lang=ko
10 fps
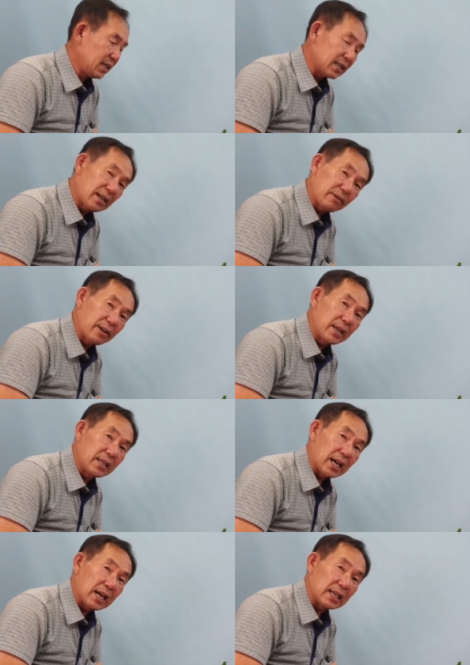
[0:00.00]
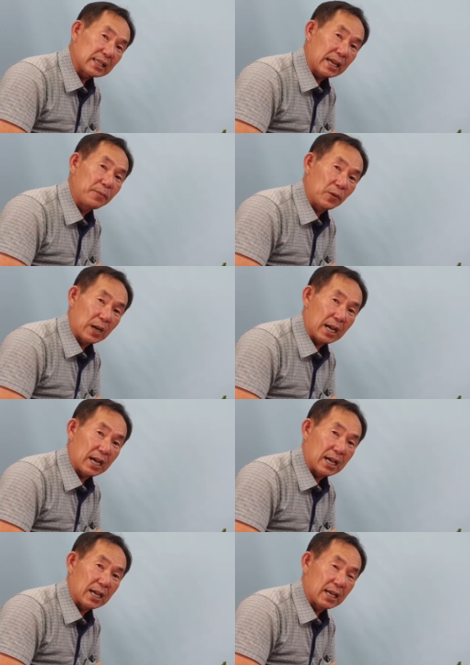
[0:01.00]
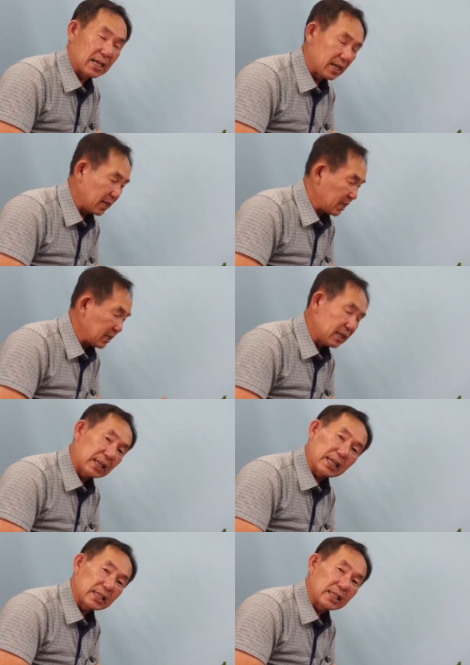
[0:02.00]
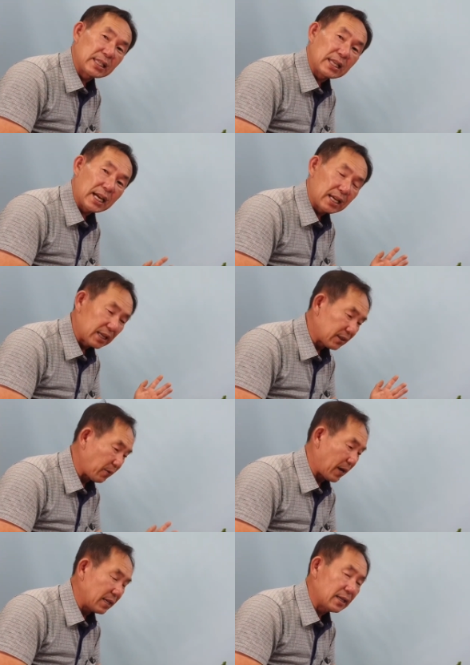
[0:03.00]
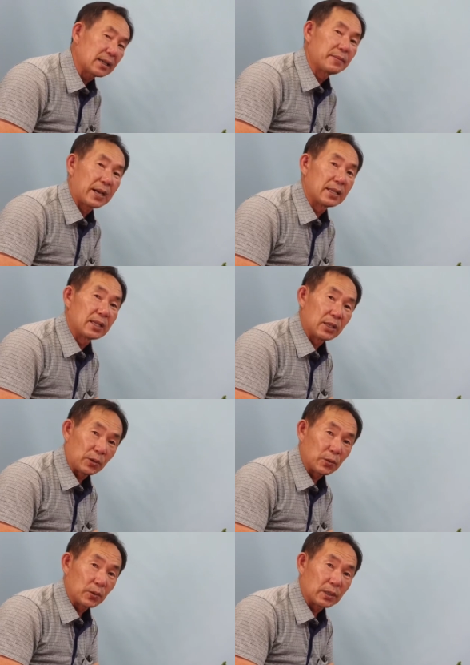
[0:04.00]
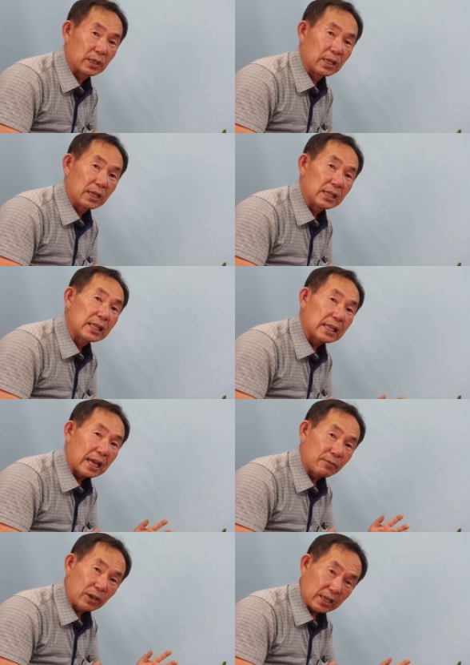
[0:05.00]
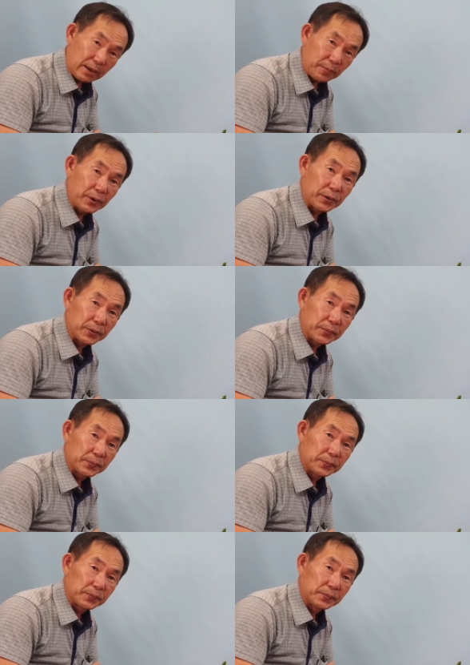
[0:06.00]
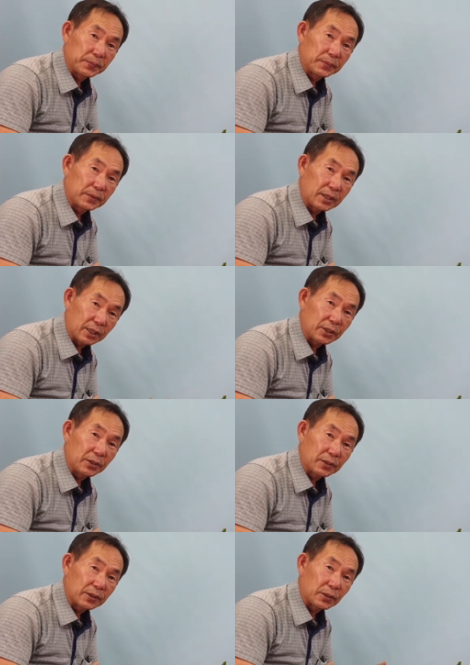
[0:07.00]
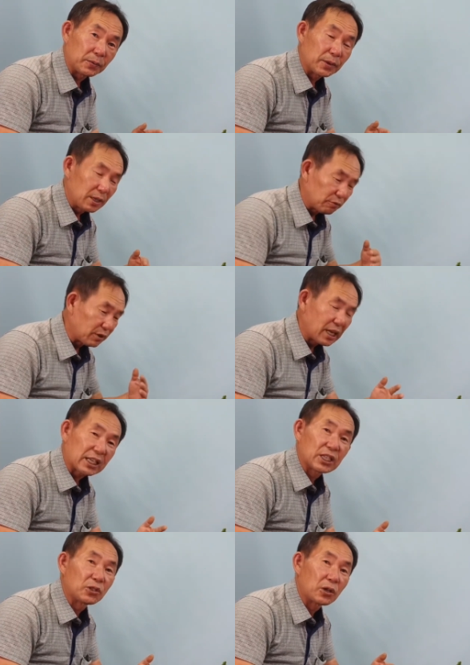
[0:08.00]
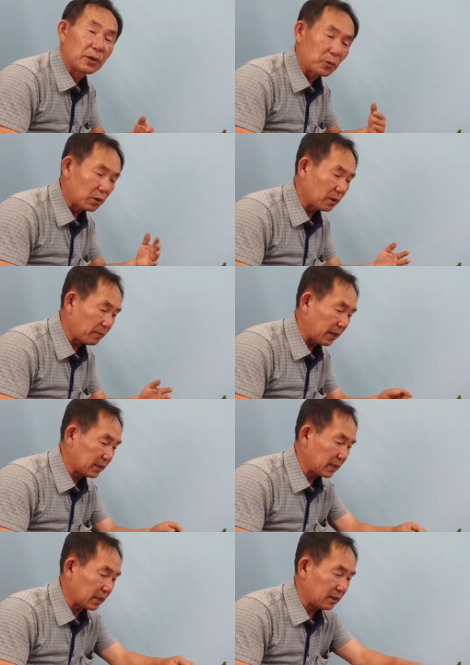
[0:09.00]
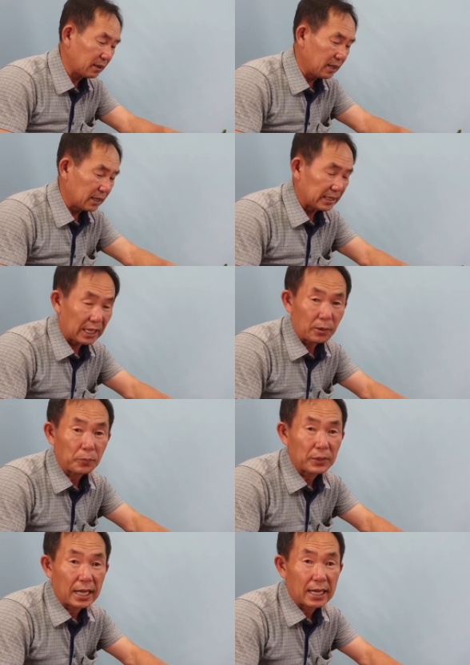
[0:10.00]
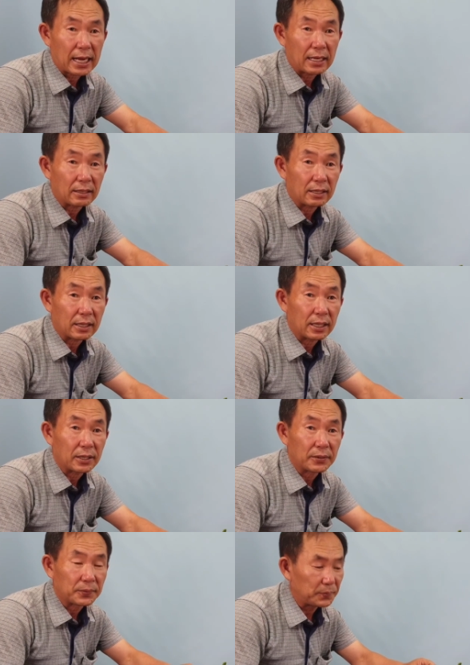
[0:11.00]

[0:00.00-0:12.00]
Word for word: 석화이나 짜부가 이렇게 시장에서 환영을 받는 이유는 일단 나무가 예뻐요. 그죠? 좀 우리가 기존에 보던 방식에서 새롭다라는 걸 거예요.